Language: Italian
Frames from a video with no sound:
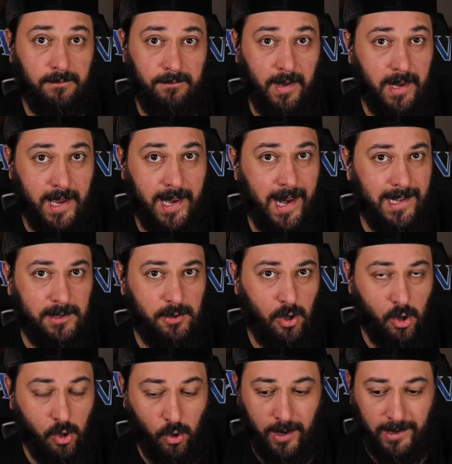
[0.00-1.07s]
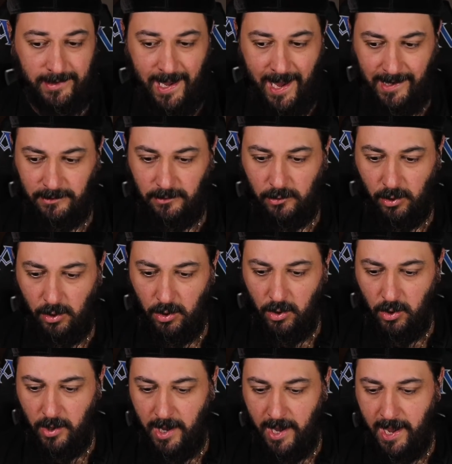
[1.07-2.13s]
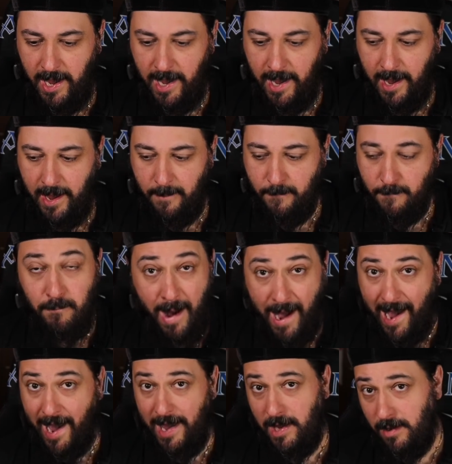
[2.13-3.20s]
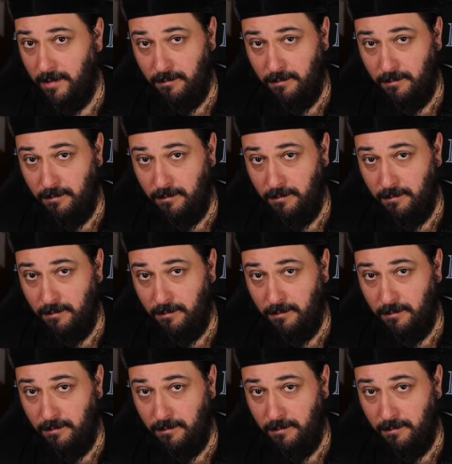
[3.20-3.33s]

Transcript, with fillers: vi ringrazio ancora tanto e mai,